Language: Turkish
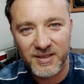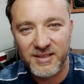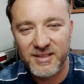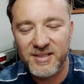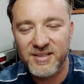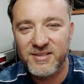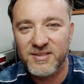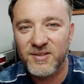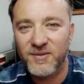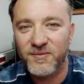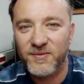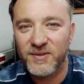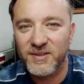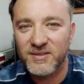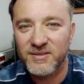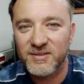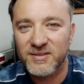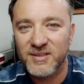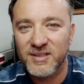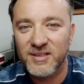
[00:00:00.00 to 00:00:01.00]
yani liste
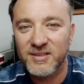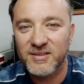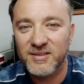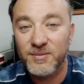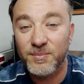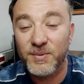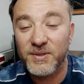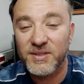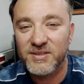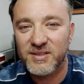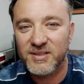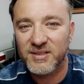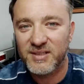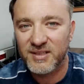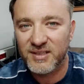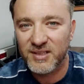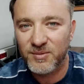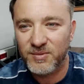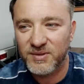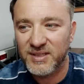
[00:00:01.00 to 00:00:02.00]
fiyatını alır
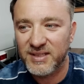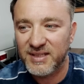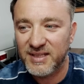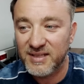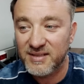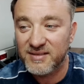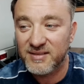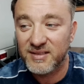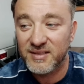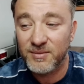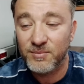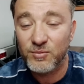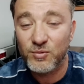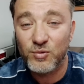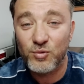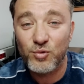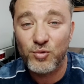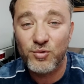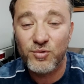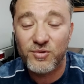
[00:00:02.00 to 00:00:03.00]
paşalar gibi de gezerim.
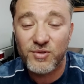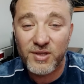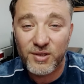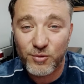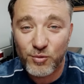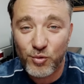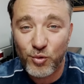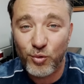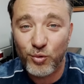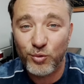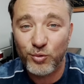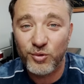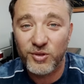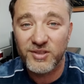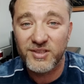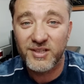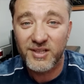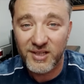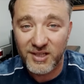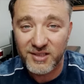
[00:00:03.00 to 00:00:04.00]

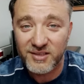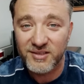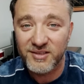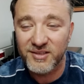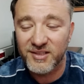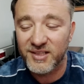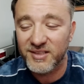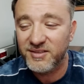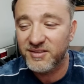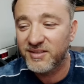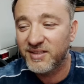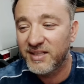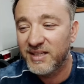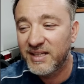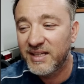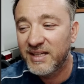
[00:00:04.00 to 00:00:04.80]
Çoğunluğu da haklılar.